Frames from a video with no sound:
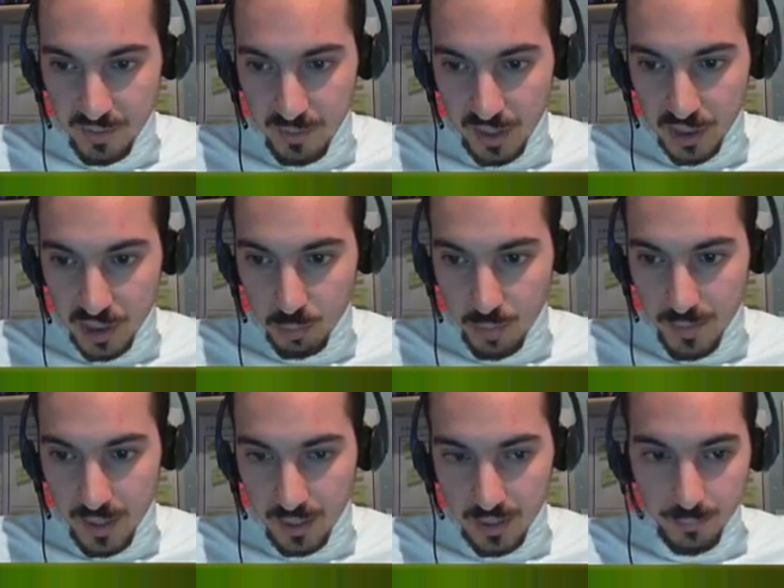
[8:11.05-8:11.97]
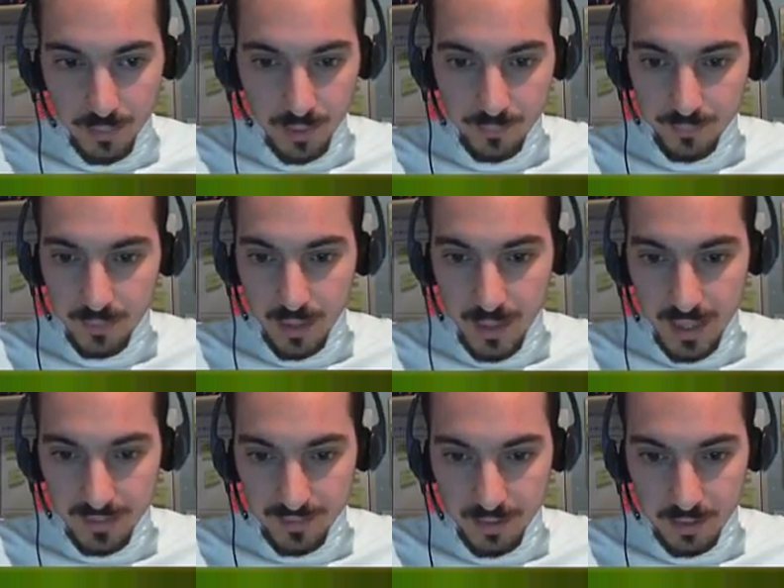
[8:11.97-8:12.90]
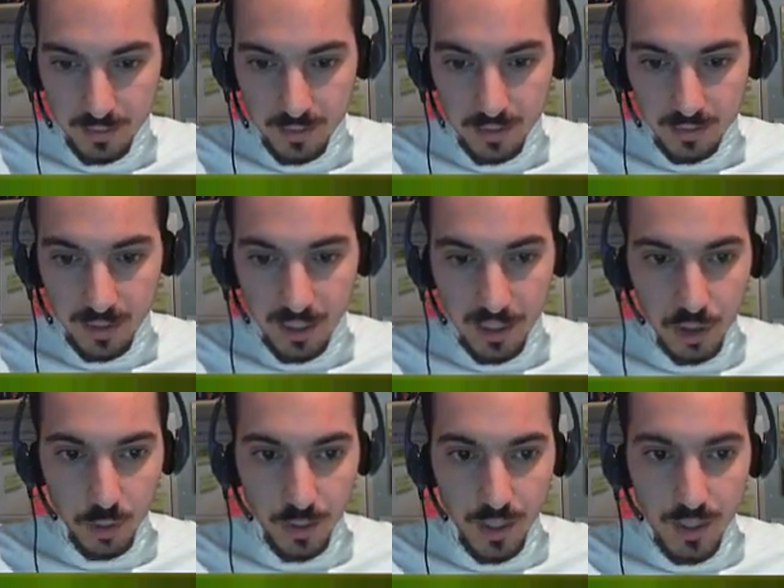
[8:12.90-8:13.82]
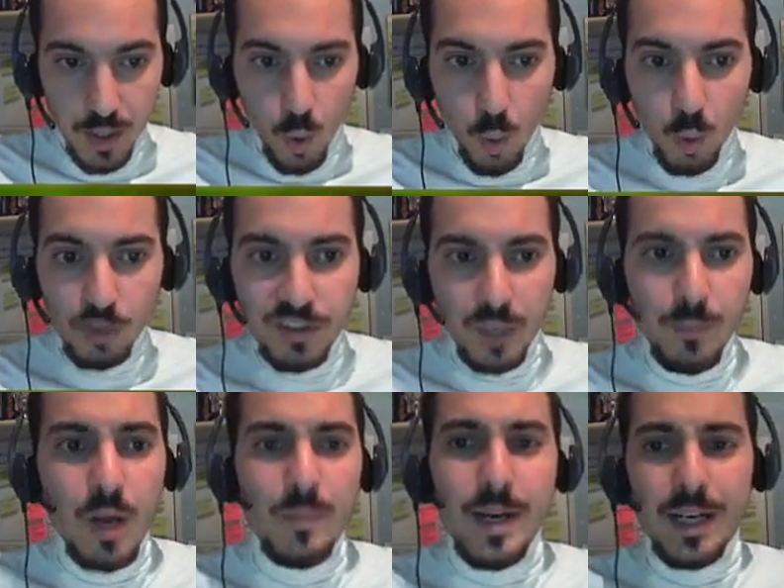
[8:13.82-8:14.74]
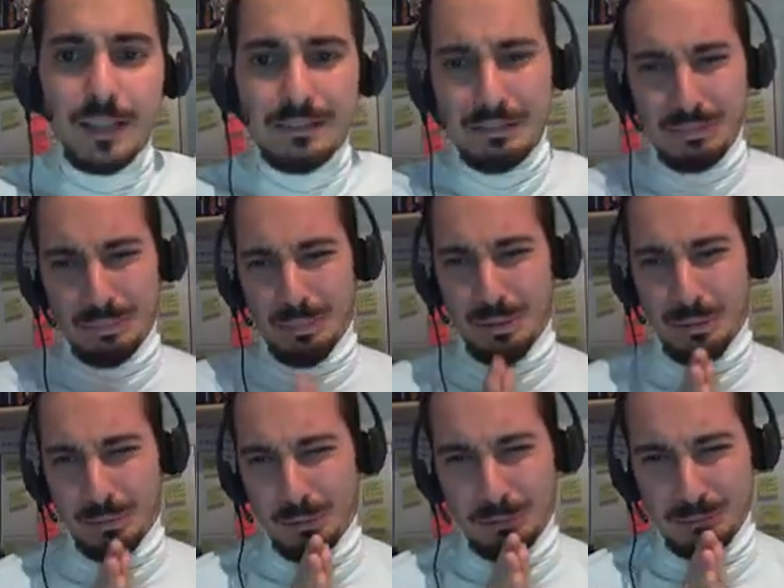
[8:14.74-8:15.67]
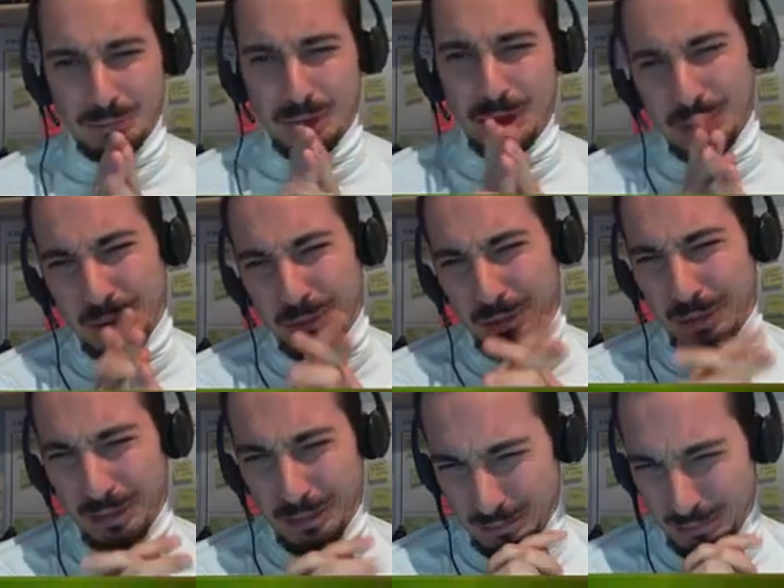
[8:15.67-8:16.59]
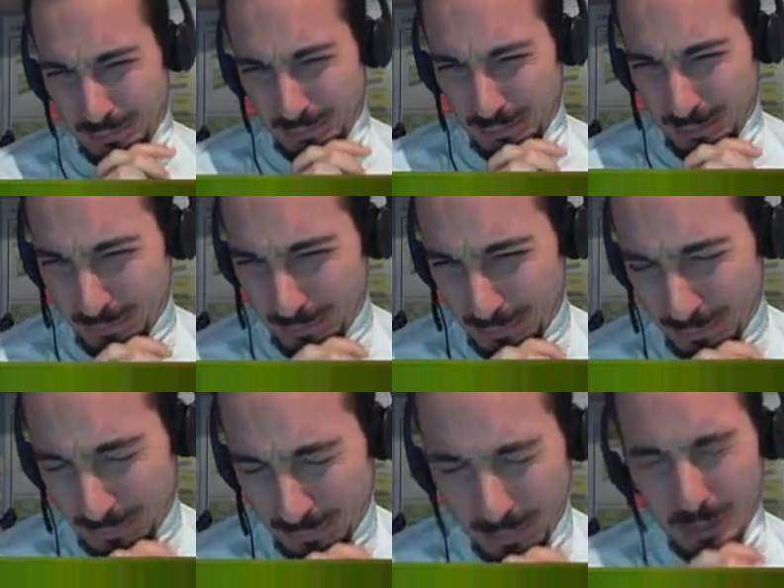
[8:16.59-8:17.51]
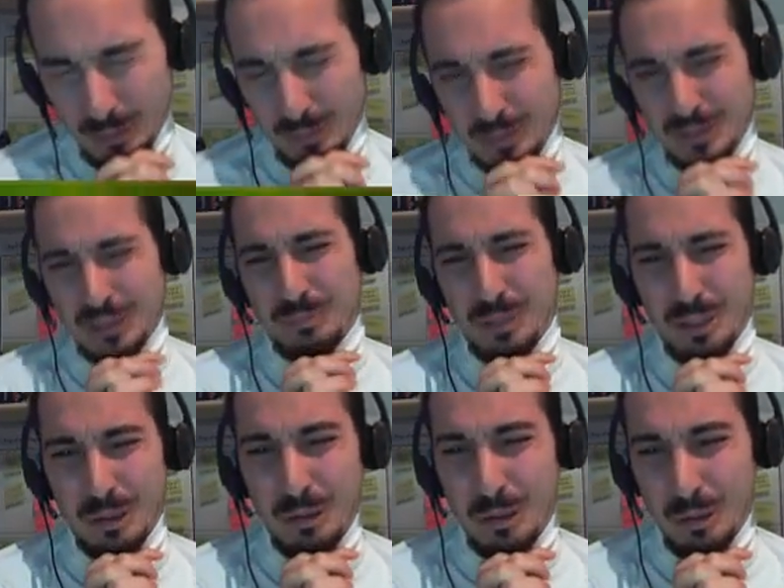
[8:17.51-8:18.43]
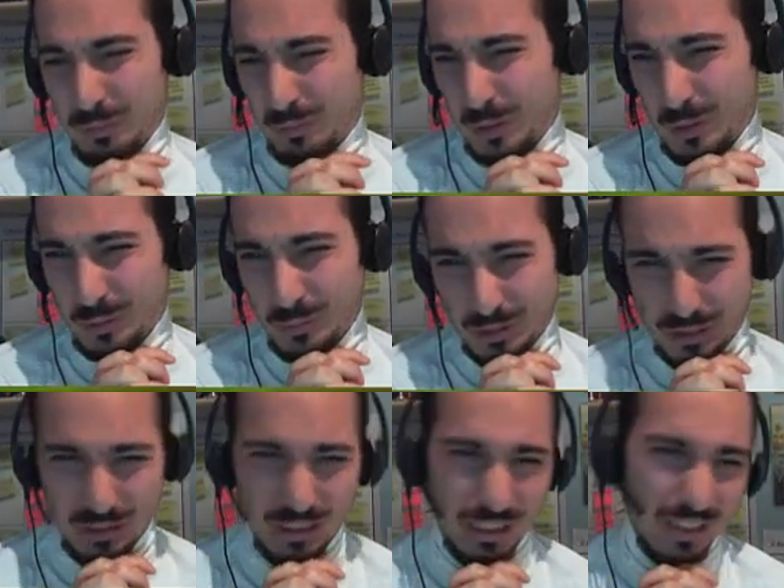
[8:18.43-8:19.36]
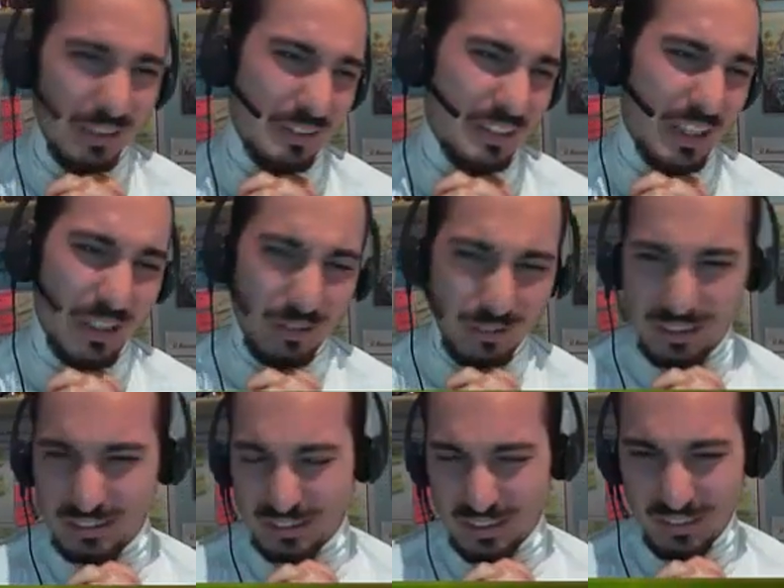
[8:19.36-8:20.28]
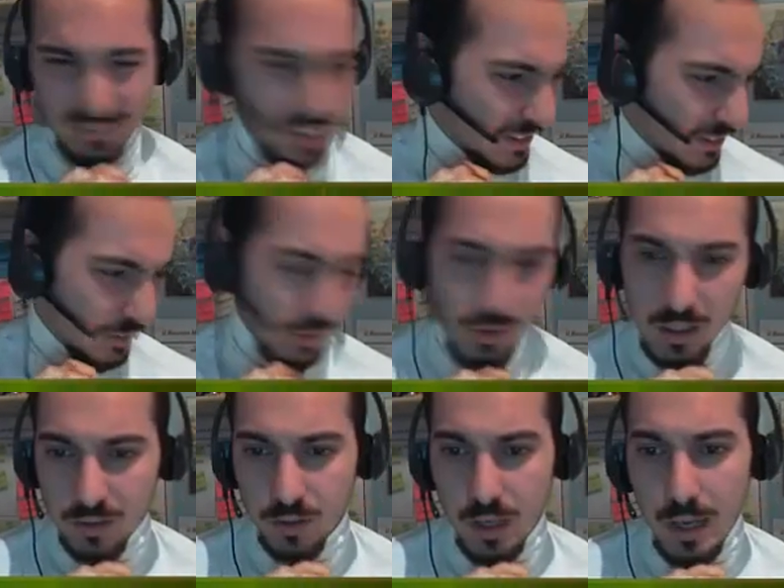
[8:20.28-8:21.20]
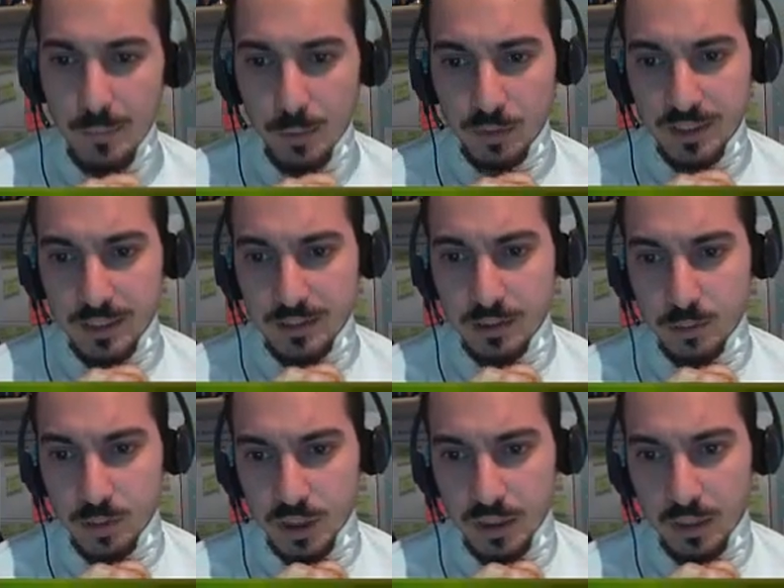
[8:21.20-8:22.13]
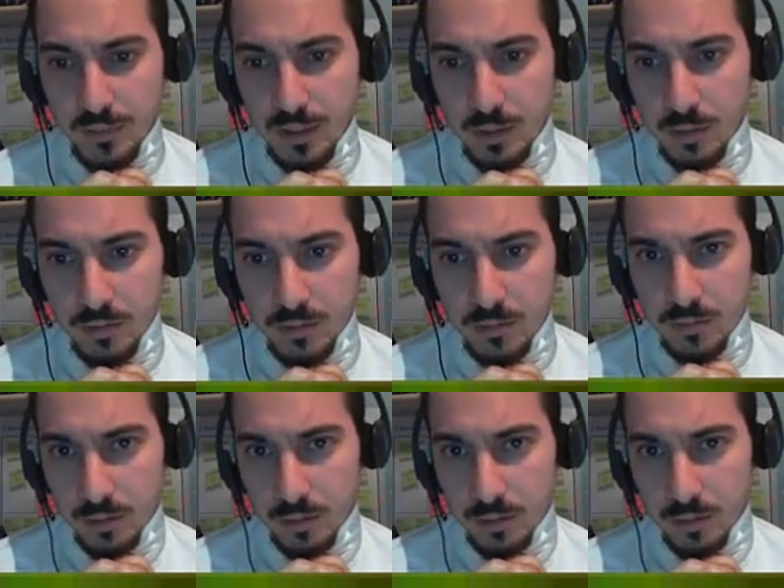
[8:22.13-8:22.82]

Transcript: Dimmi che c'è 2000 HP. Una merda. Dannazione. Ultra bola manetta, ti prego, tu entri in quella cazzo di picco per un poco. Ti prego, no, non voglio uccidere il dragonite selvatico. Non ha mosse che si suicida, vero?